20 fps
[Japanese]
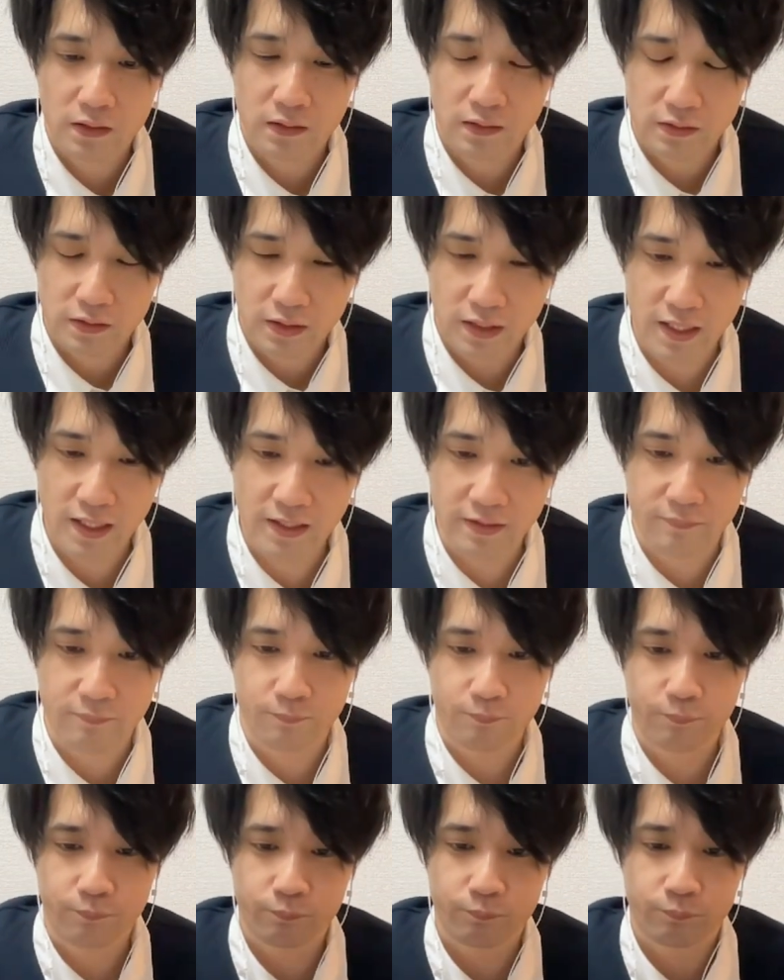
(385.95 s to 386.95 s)
はい。
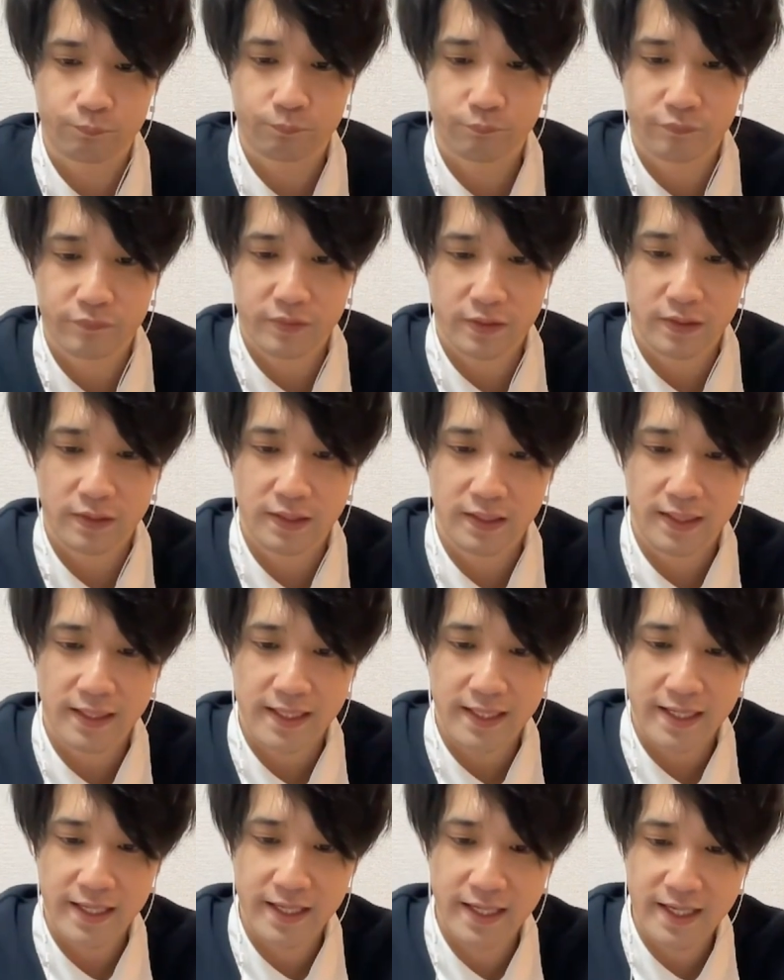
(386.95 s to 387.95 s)

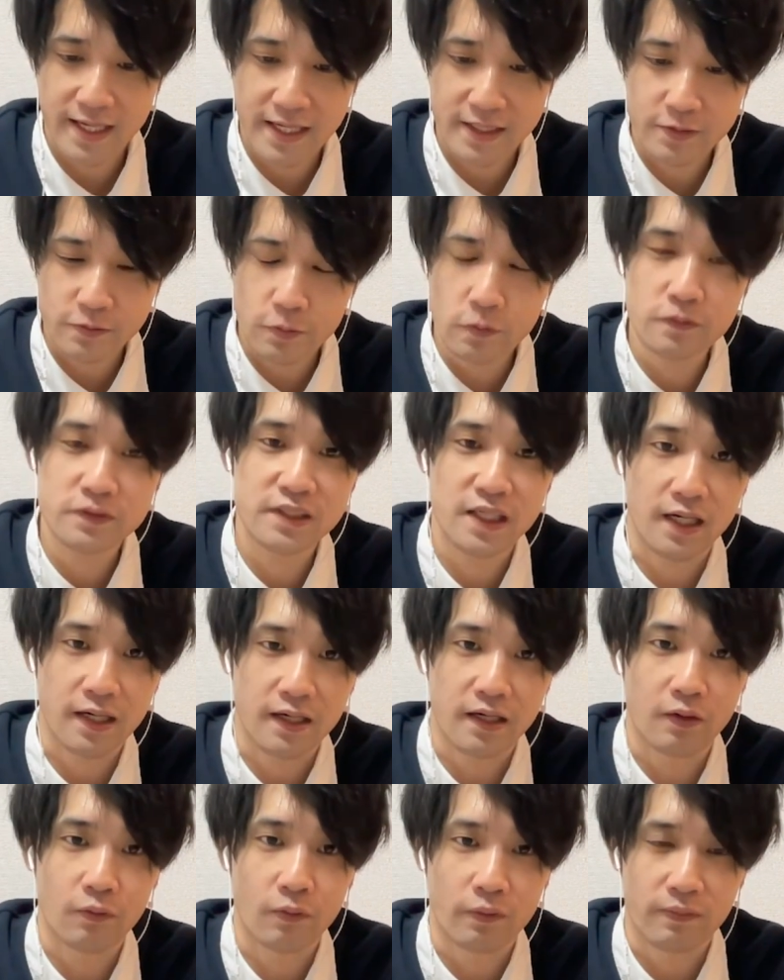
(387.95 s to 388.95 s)
えー、ソルジャーか
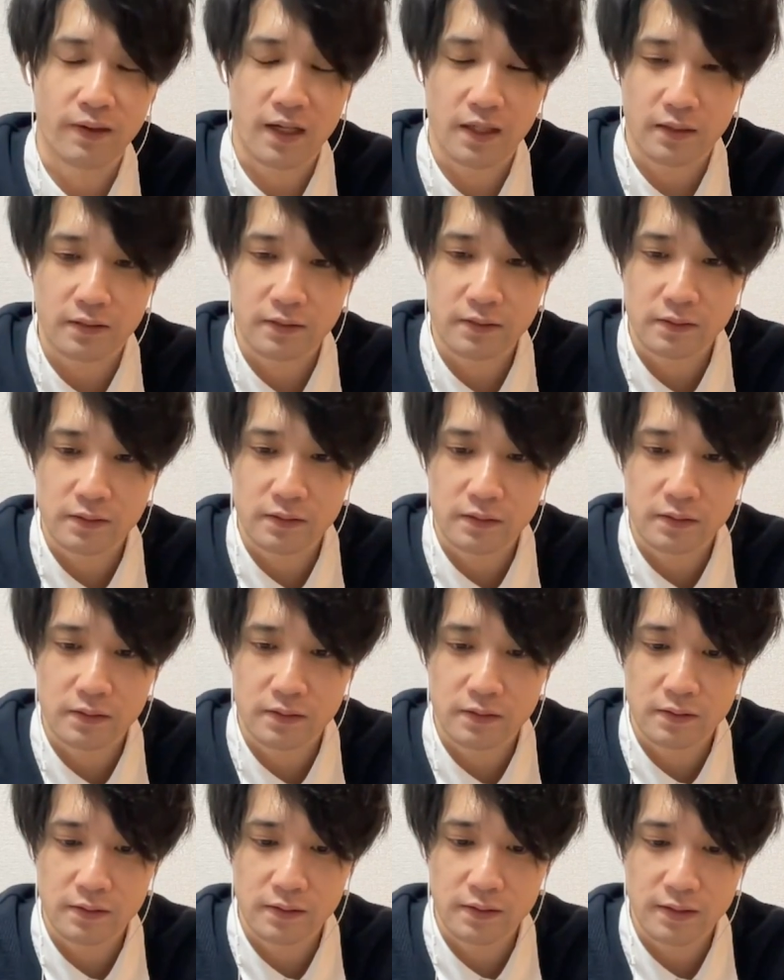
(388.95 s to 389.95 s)
な、これは。
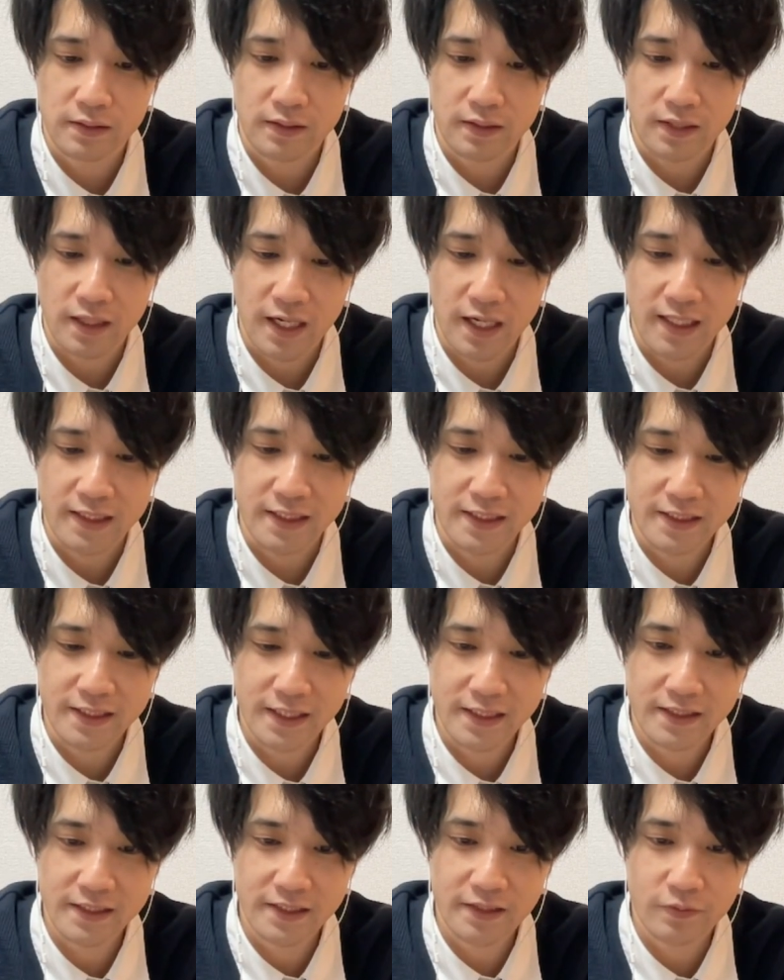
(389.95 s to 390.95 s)
あ、2体
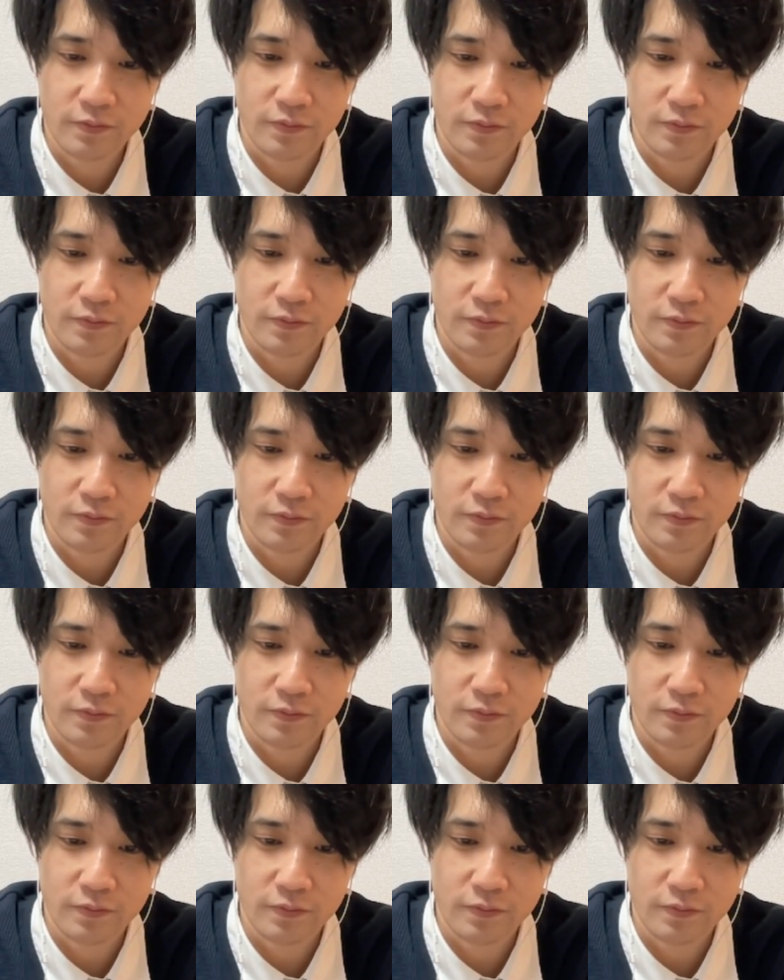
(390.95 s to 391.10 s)
出てる。